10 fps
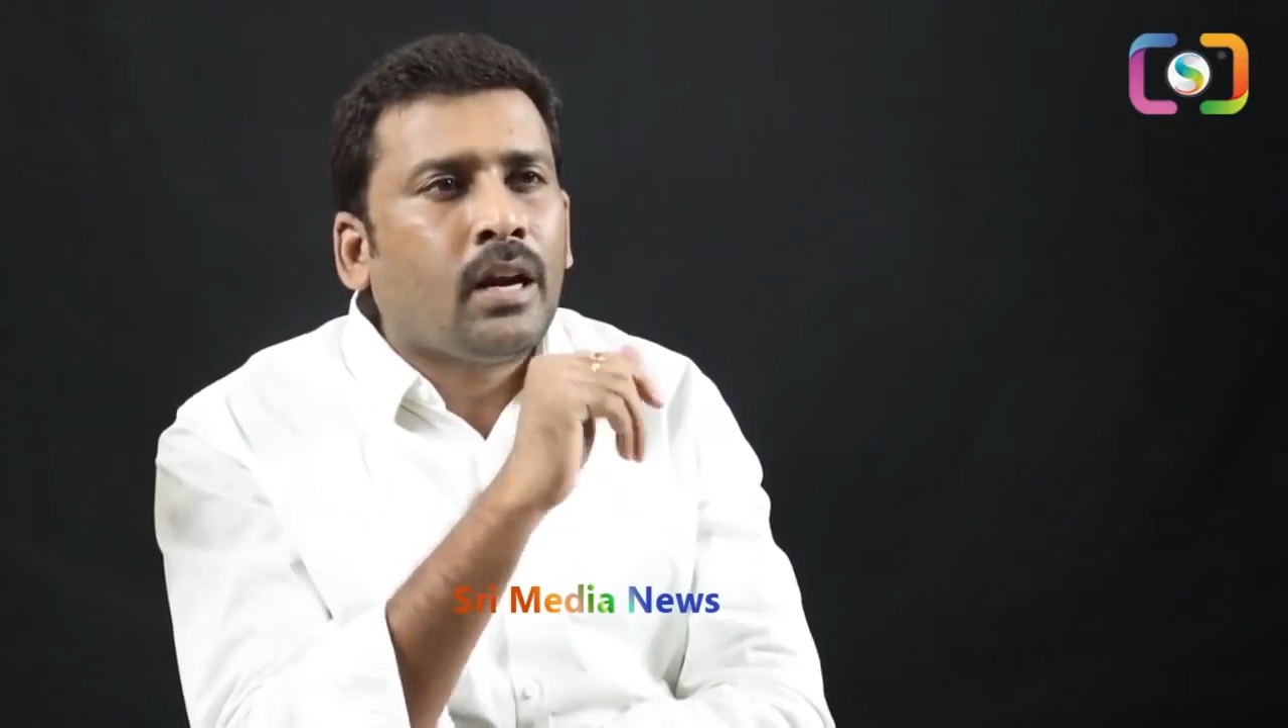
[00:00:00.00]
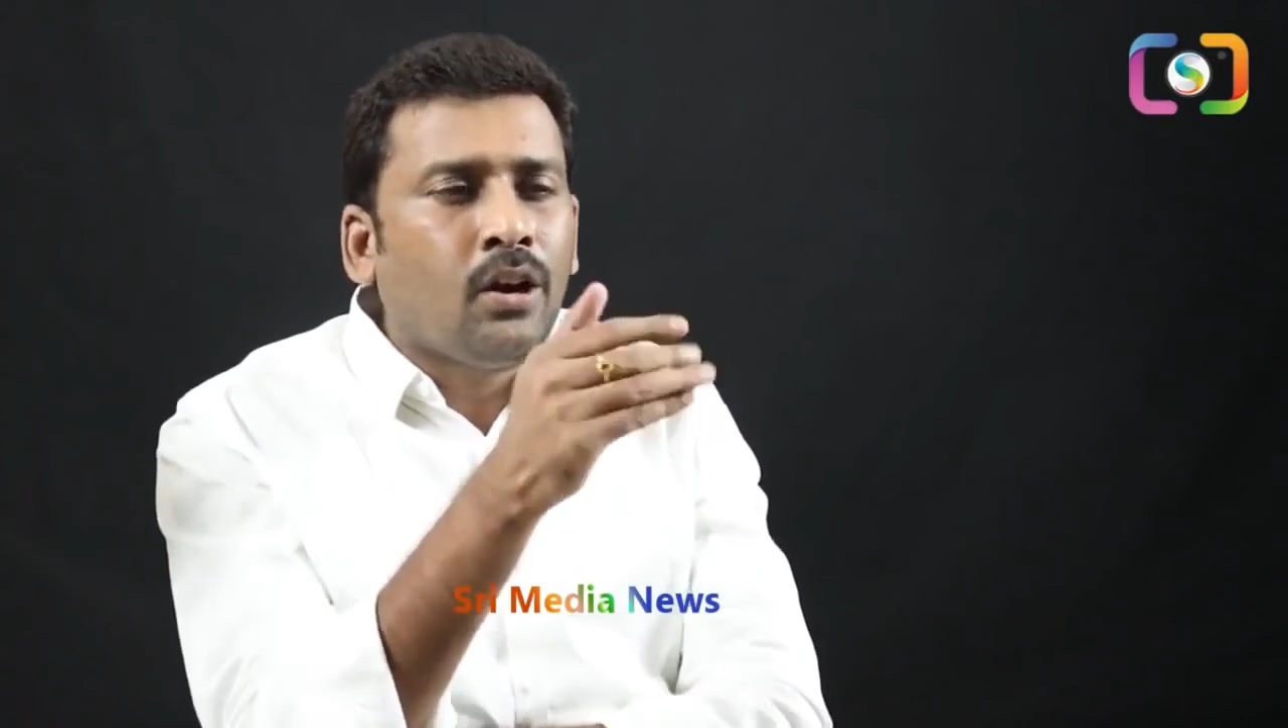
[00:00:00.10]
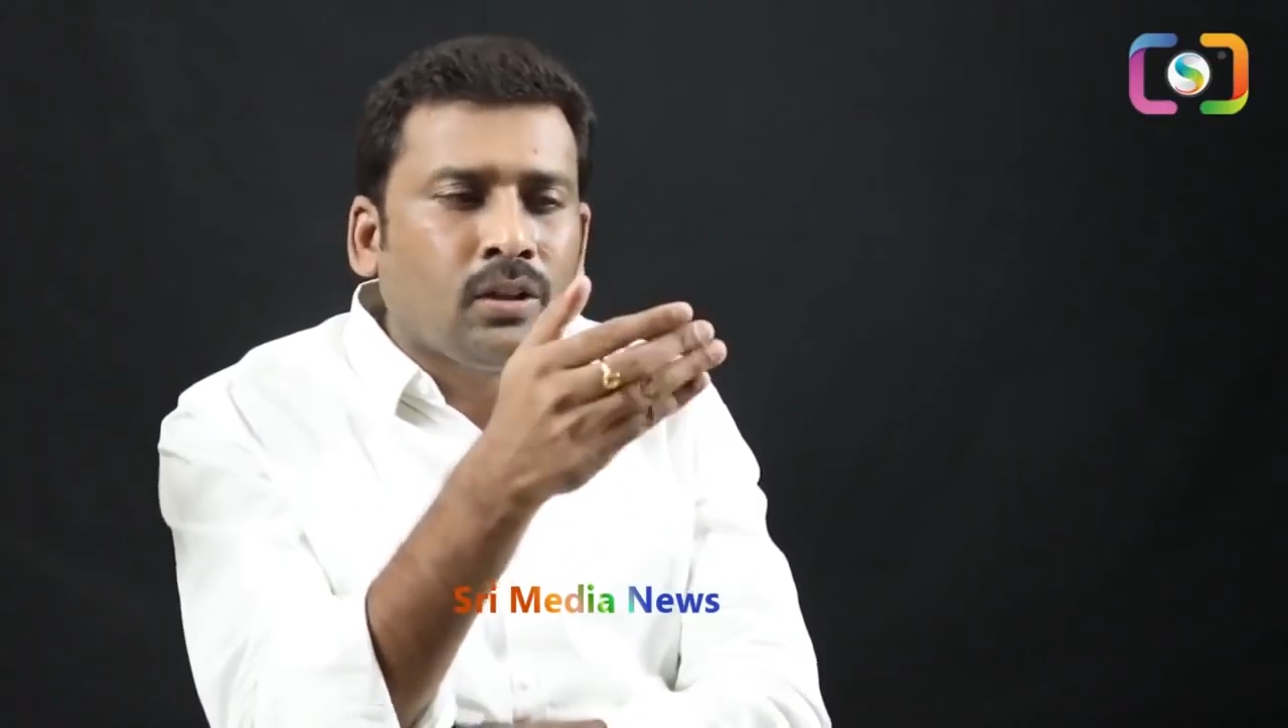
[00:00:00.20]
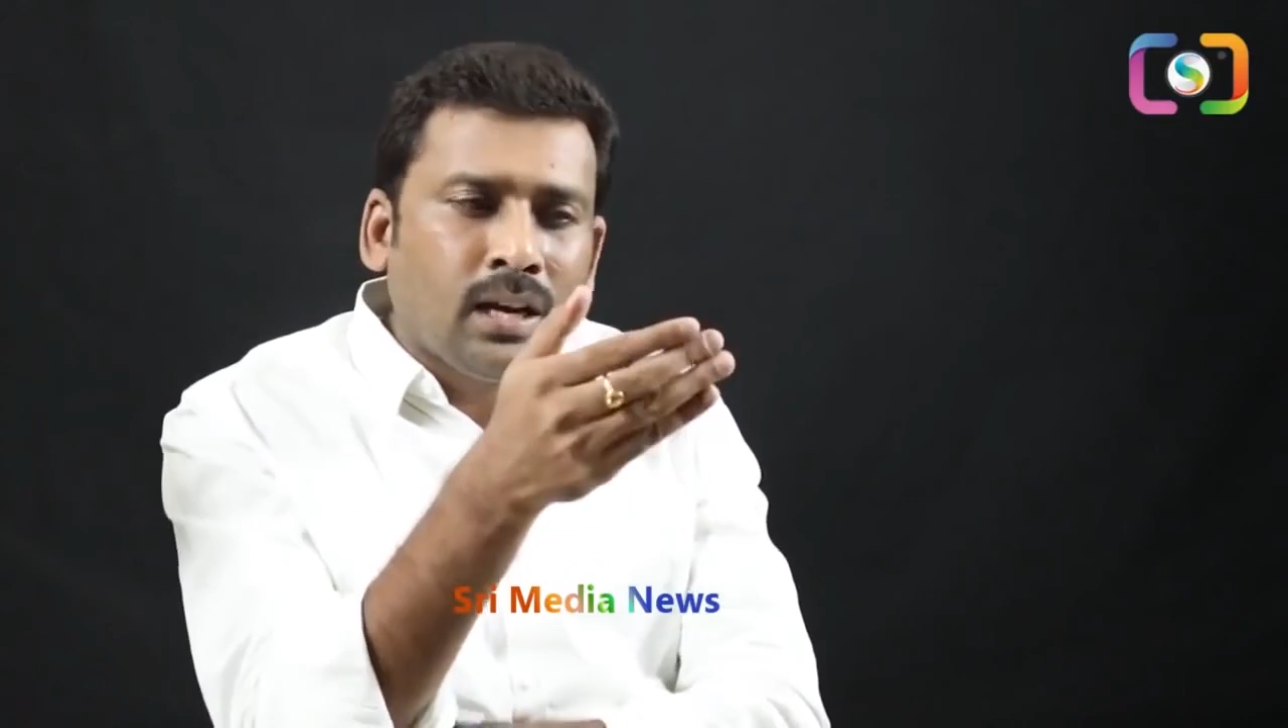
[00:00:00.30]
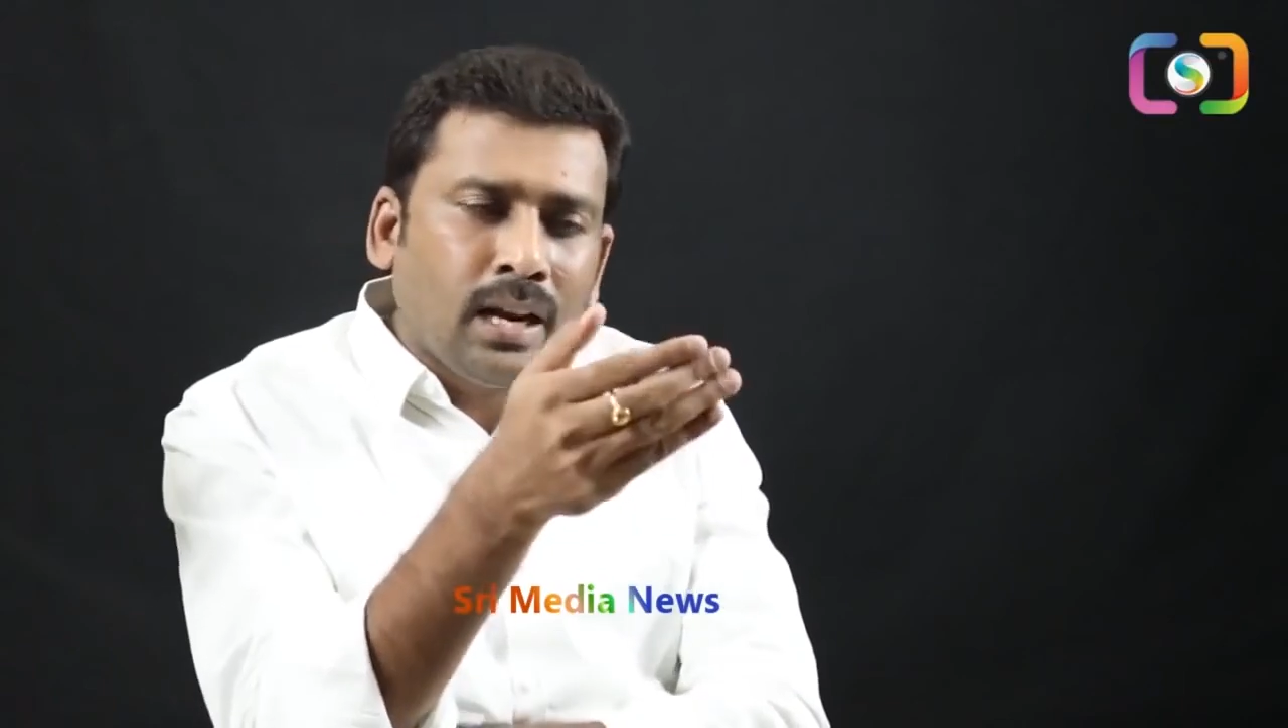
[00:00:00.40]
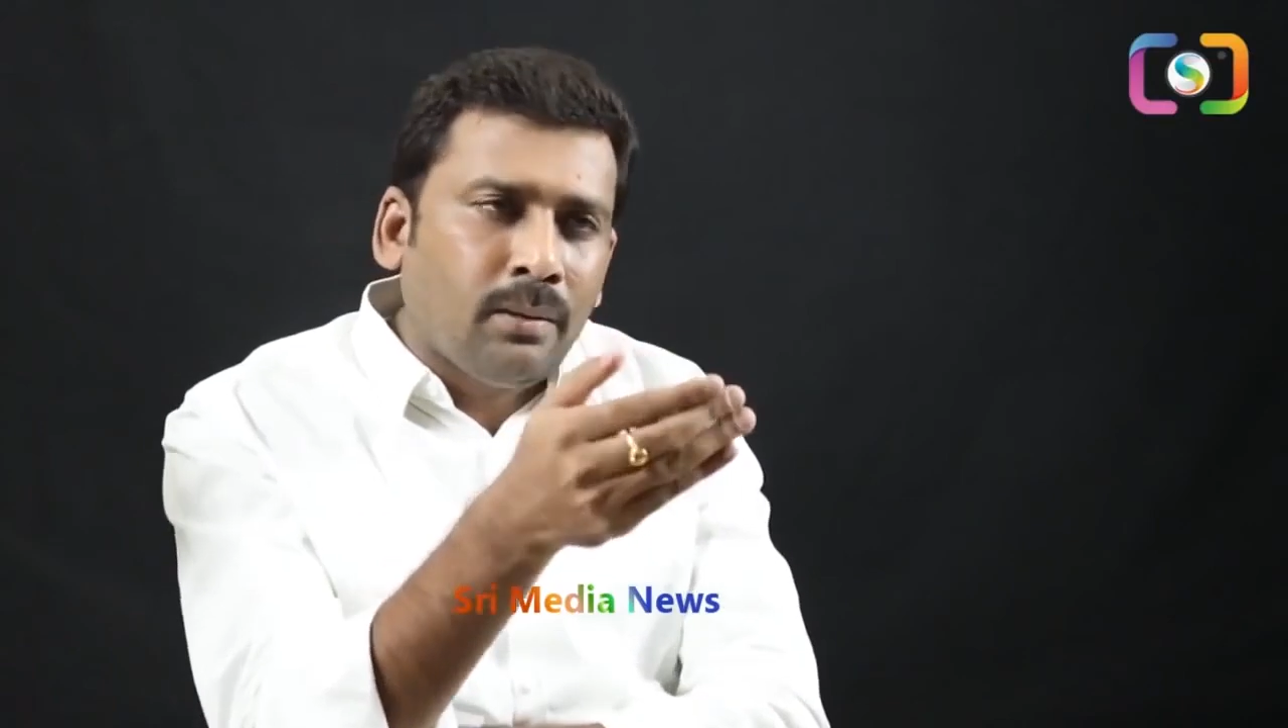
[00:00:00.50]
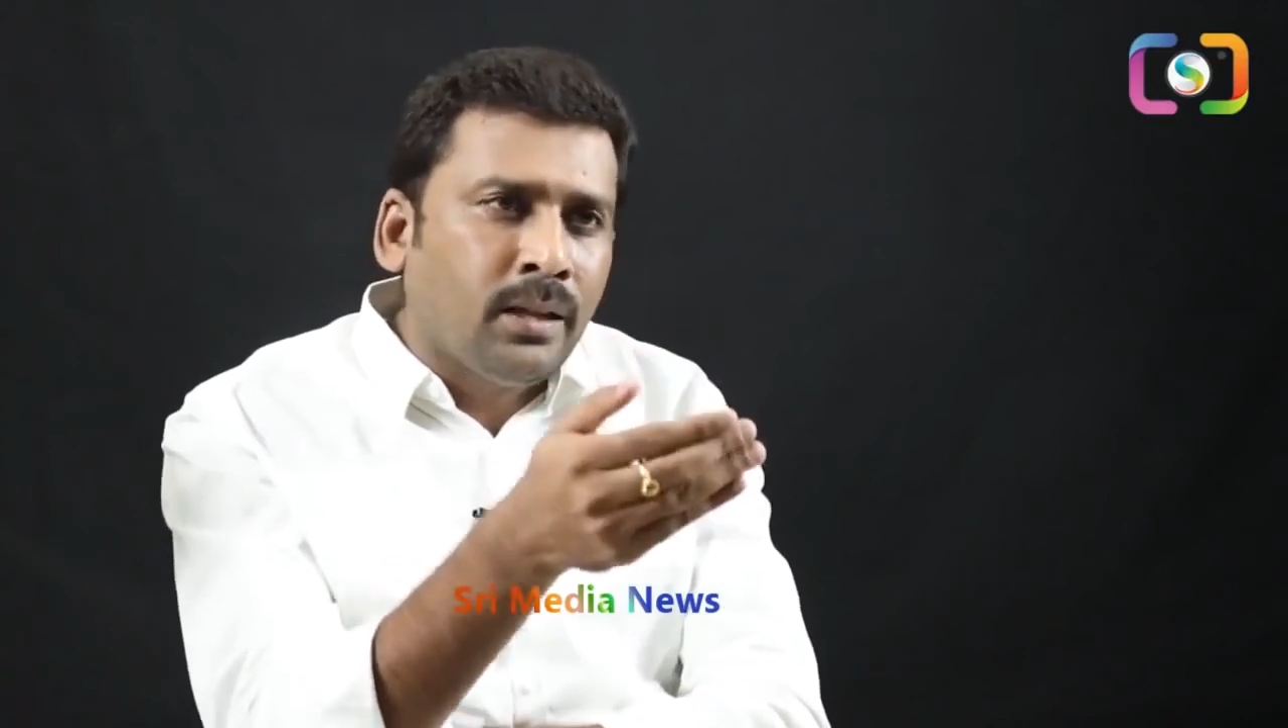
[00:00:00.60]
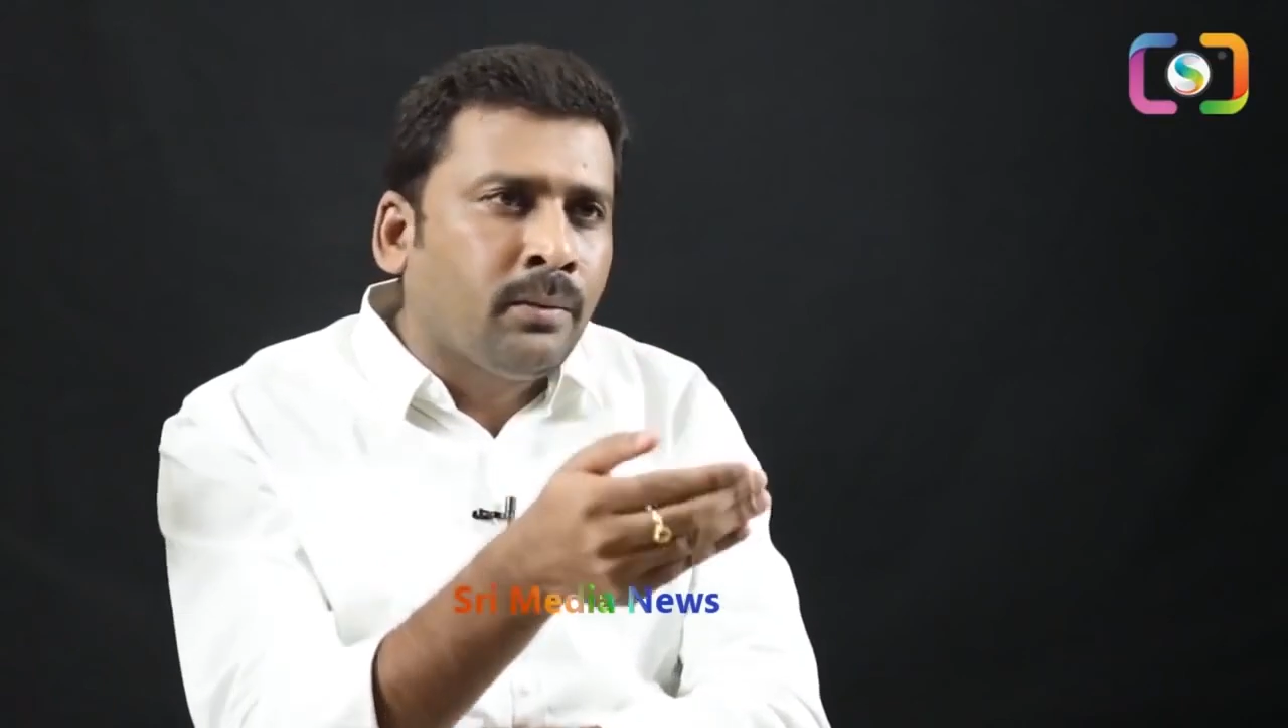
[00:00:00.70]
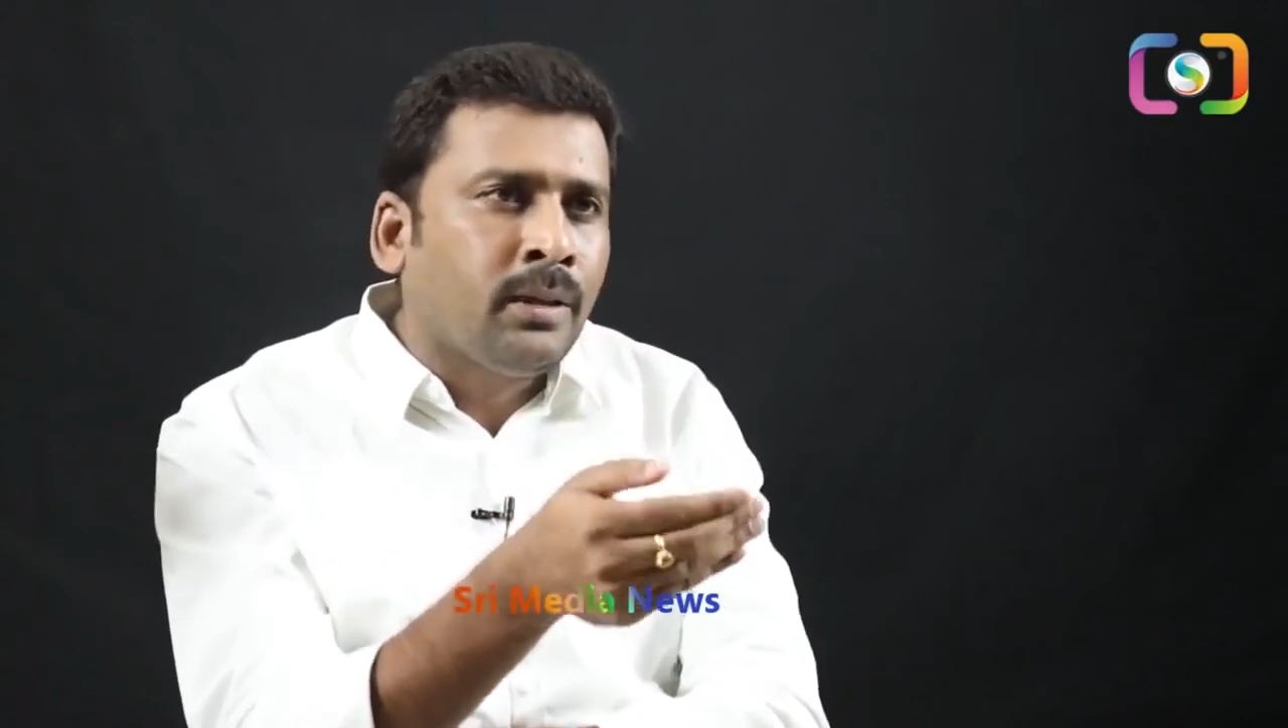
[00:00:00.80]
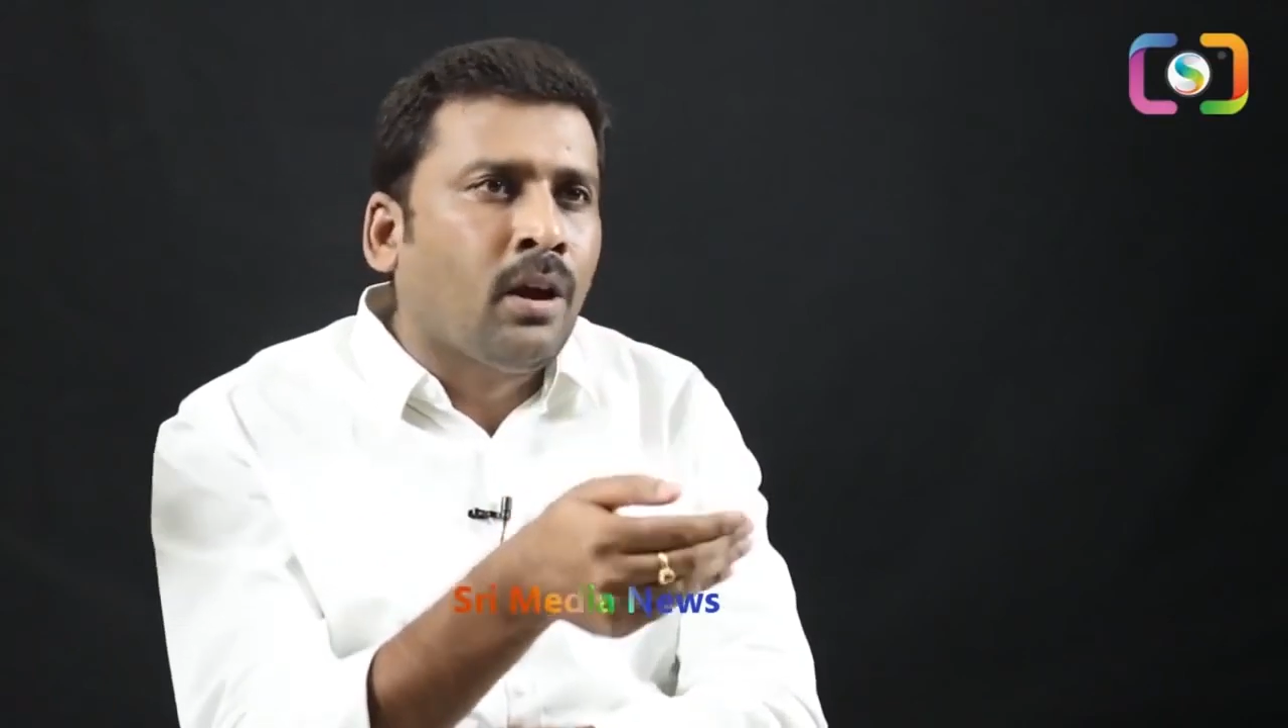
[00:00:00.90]
రెండు వందల నలభై
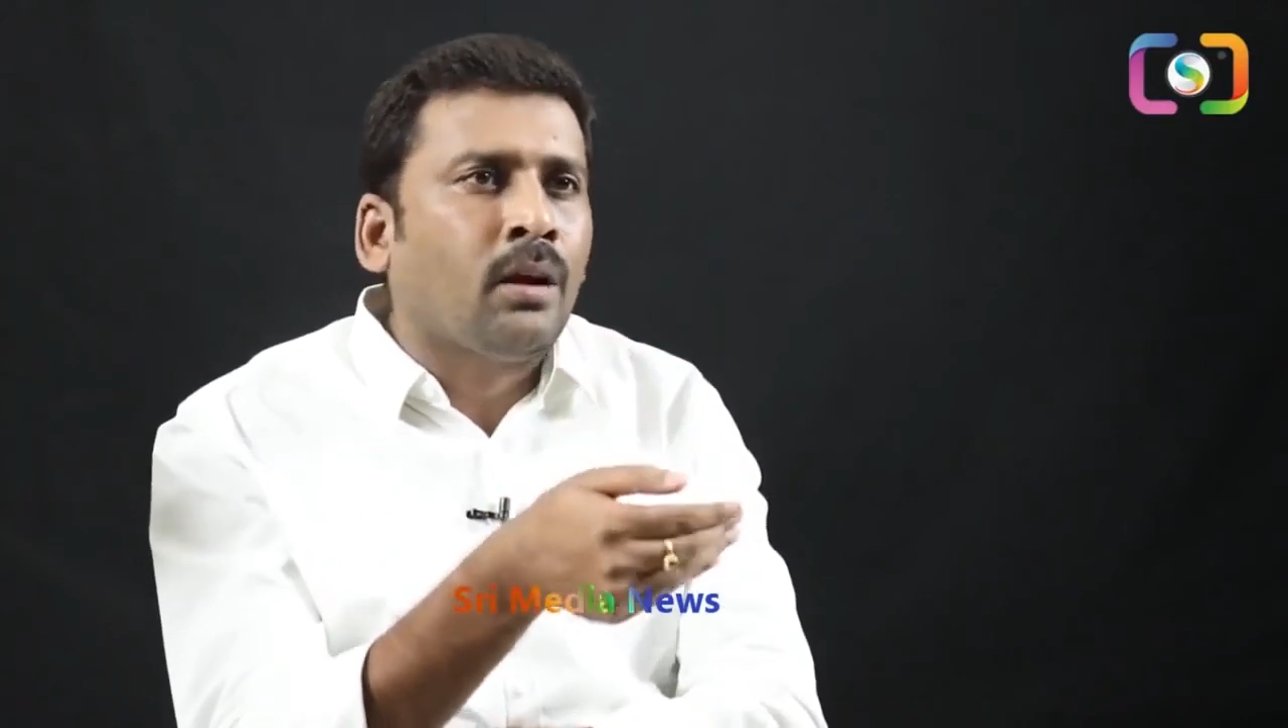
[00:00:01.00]
ఎనిమిది మంది